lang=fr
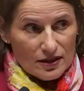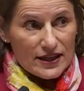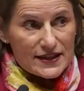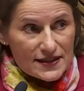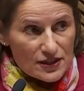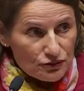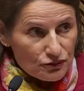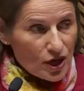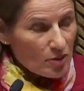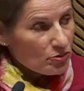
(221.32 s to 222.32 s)
les six
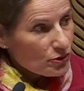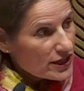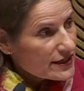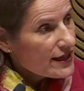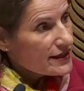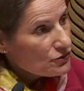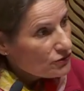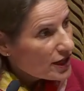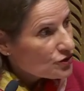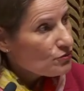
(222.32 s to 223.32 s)
fois pour lesquelles des
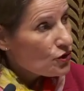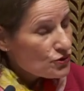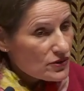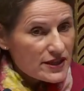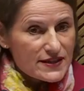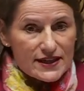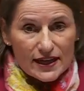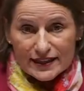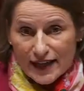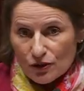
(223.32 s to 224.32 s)
gouvernements ont utilisé
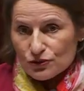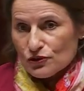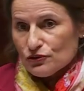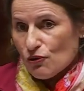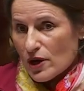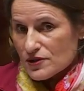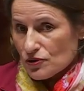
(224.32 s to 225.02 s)
un 49.3